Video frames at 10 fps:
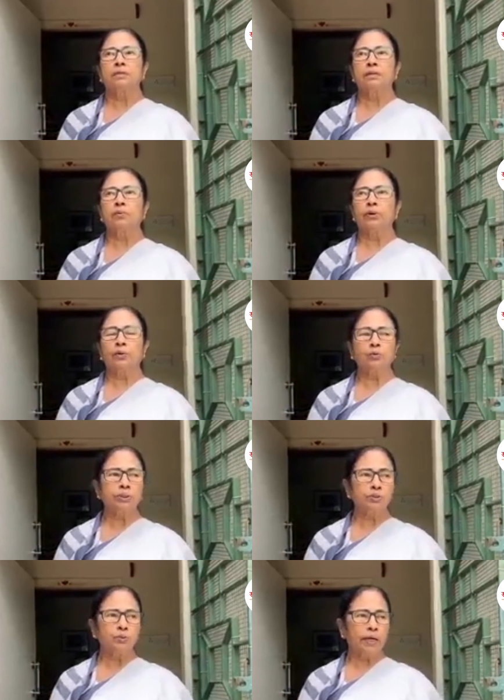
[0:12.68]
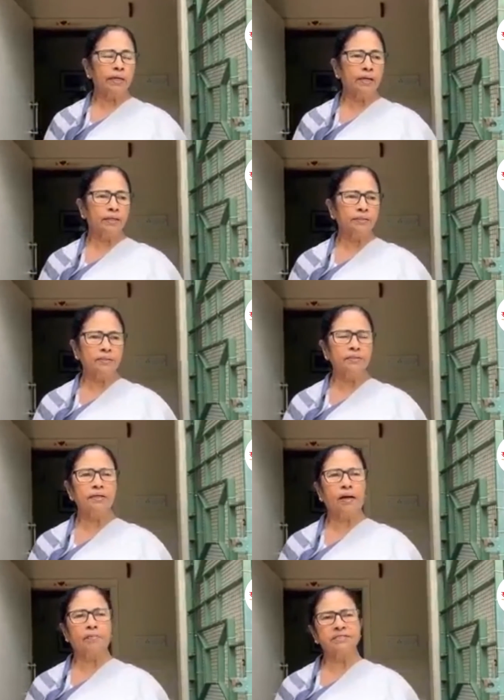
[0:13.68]
এবং একুশে জুলাই এই দিনটি
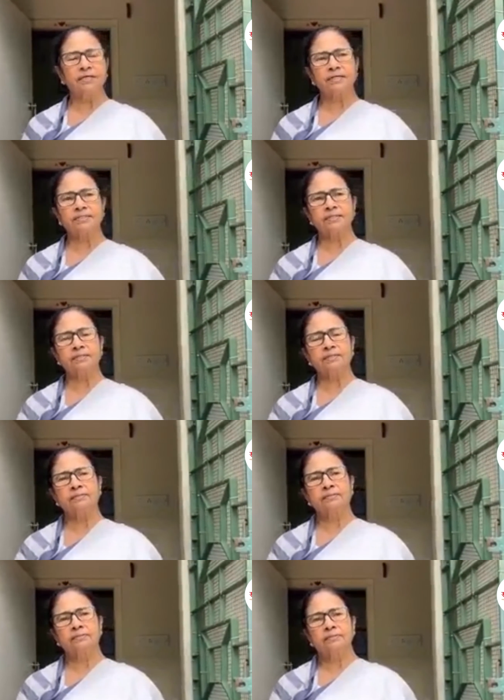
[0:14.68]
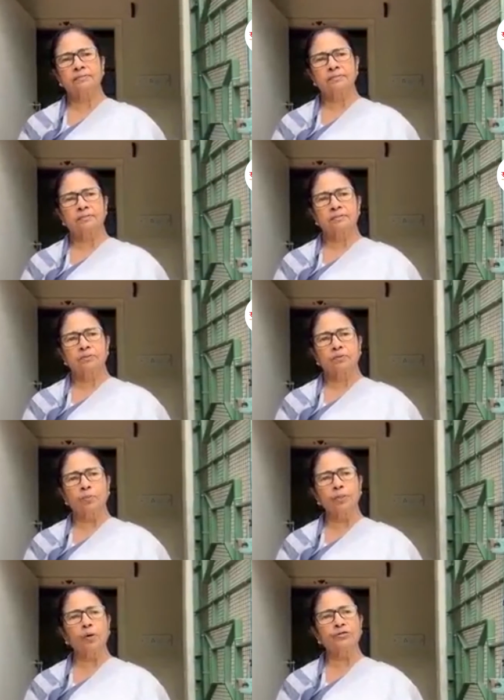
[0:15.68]
আমাদের কাছে
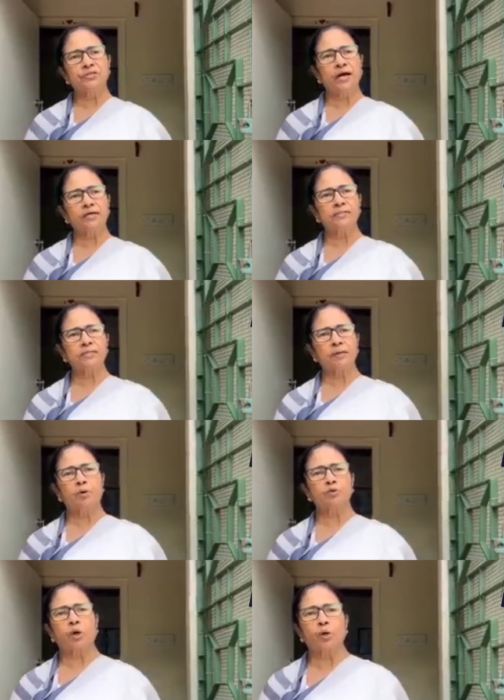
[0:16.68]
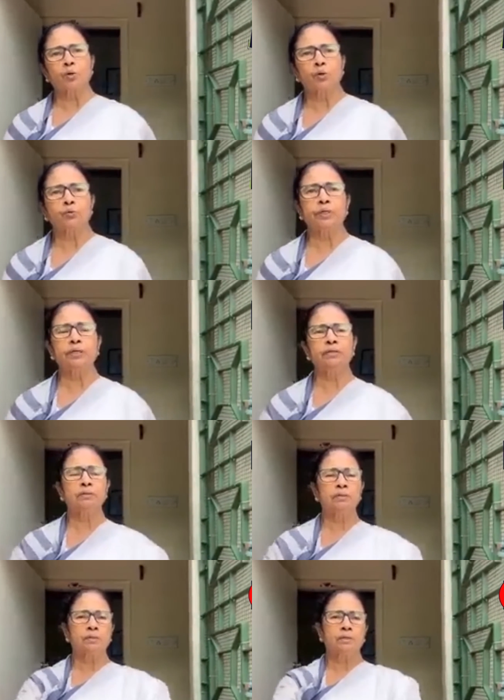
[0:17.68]
খুবই ঐতিহাসিক এবং স্মরণীয় দিন
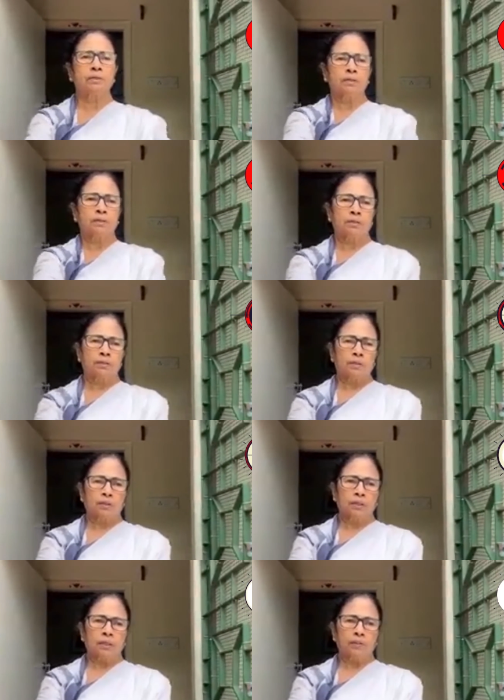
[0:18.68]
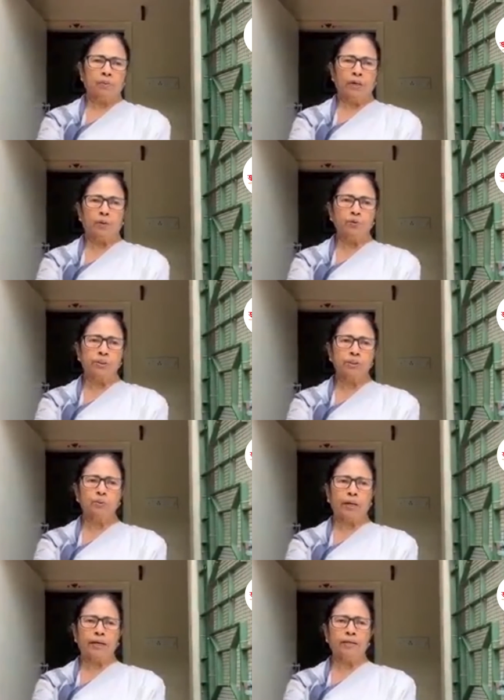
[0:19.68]
এবং একুশে
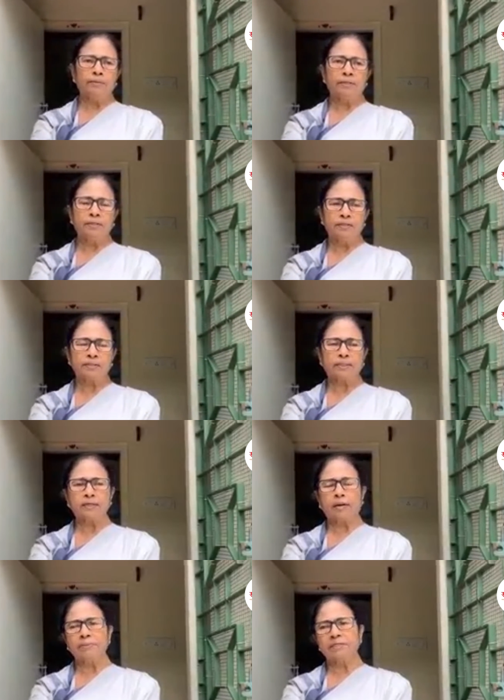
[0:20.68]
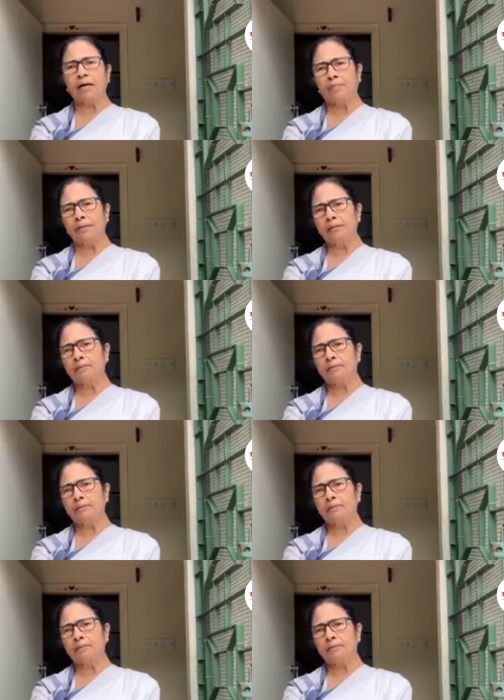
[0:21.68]
জুলাইয়ের দিনটির সাথে আমাদের আবেগ